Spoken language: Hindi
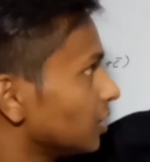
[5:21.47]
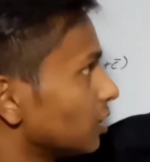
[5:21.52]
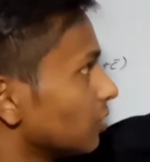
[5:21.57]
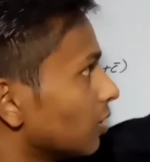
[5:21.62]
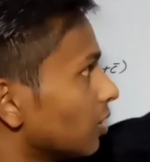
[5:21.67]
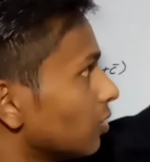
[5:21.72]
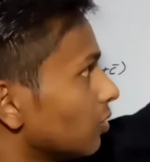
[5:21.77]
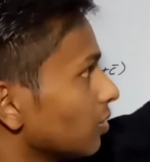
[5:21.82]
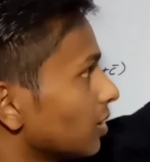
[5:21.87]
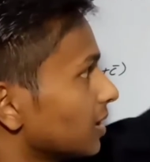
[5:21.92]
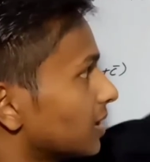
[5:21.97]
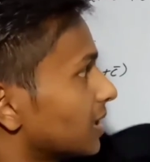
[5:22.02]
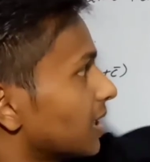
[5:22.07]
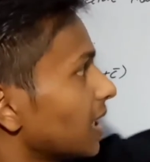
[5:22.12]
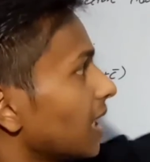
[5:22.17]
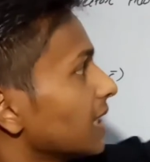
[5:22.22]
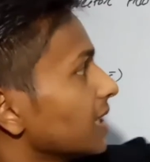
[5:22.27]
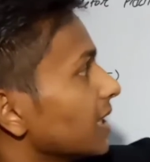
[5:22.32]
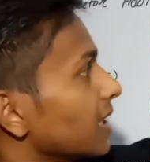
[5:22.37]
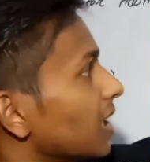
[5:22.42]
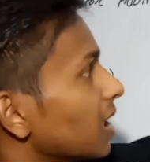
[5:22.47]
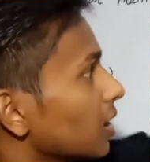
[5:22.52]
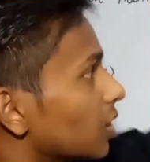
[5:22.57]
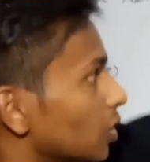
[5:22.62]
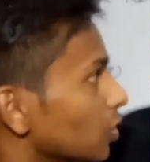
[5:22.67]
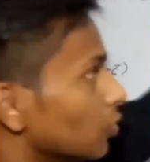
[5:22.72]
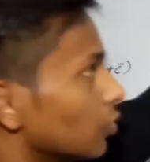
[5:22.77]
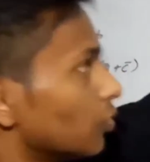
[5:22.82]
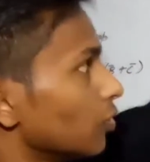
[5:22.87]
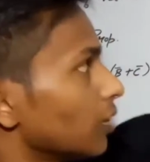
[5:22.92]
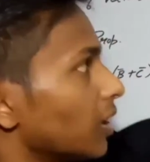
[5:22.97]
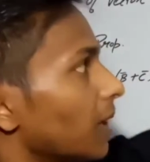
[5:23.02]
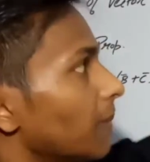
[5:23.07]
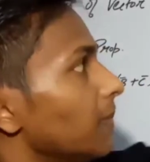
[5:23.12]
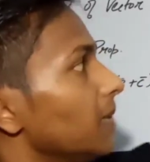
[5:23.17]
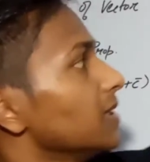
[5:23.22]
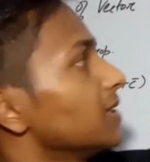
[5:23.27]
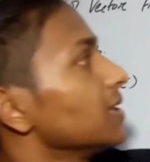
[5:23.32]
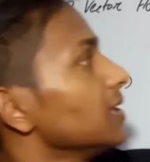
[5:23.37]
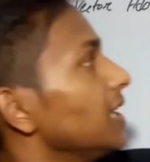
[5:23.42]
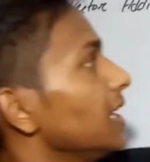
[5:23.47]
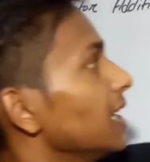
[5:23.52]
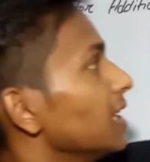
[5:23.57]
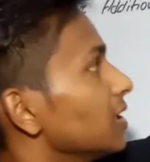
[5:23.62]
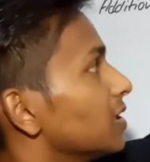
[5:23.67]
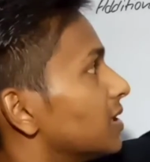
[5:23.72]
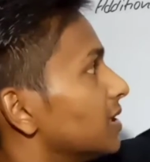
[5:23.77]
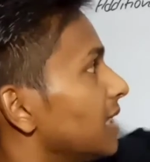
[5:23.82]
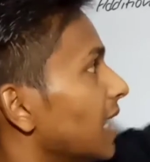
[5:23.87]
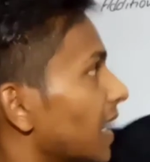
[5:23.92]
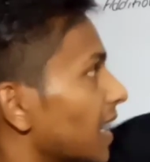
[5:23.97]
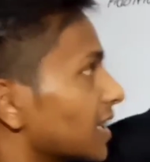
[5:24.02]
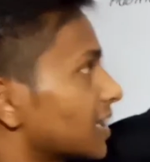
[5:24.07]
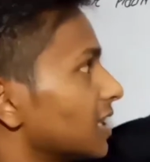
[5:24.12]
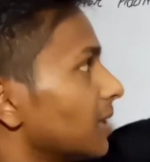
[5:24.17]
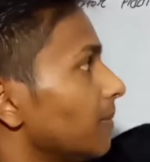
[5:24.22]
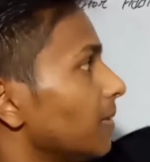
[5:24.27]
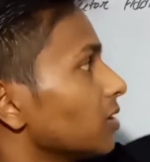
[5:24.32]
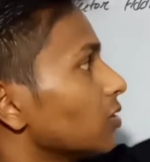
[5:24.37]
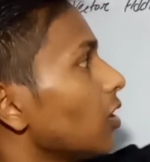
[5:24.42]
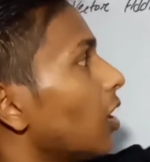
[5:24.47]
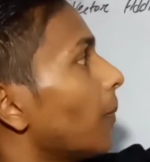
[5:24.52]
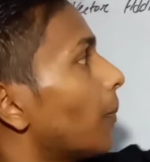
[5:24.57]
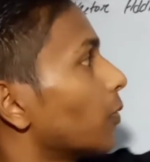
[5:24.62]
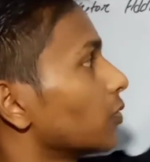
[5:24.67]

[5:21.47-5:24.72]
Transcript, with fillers: इज इक्वल टू किसके आ जाएगा क्यू टू के मीन्स ये इस डायरेक्शन में तो